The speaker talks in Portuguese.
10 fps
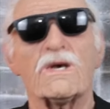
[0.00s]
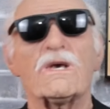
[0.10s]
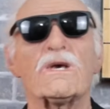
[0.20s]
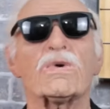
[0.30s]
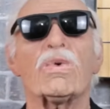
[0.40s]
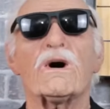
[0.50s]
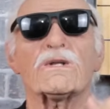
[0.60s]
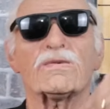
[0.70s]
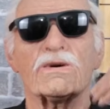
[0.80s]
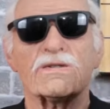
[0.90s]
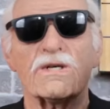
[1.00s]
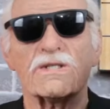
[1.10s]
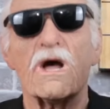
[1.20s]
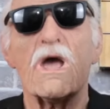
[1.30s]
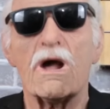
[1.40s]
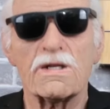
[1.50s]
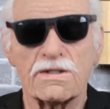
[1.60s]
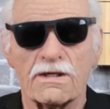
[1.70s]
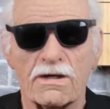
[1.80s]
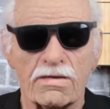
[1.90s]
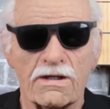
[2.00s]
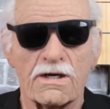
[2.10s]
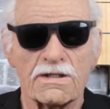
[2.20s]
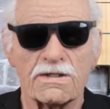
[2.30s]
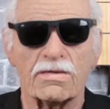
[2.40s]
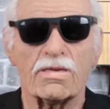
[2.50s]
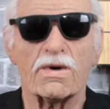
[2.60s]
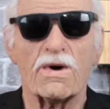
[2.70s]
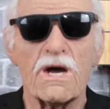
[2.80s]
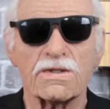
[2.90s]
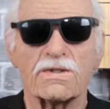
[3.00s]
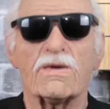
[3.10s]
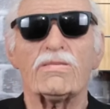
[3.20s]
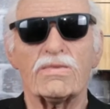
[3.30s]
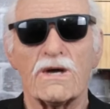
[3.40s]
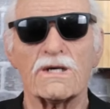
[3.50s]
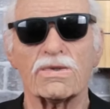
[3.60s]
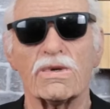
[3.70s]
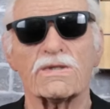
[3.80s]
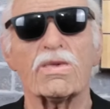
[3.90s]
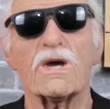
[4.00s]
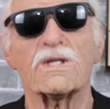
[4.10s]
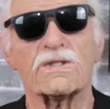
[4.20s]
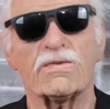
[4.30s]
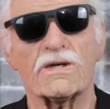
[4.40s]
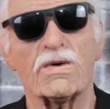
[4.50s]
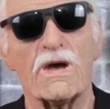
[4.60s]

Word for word: E enquanto você está realizando a mineração POS, as suas moedas ficam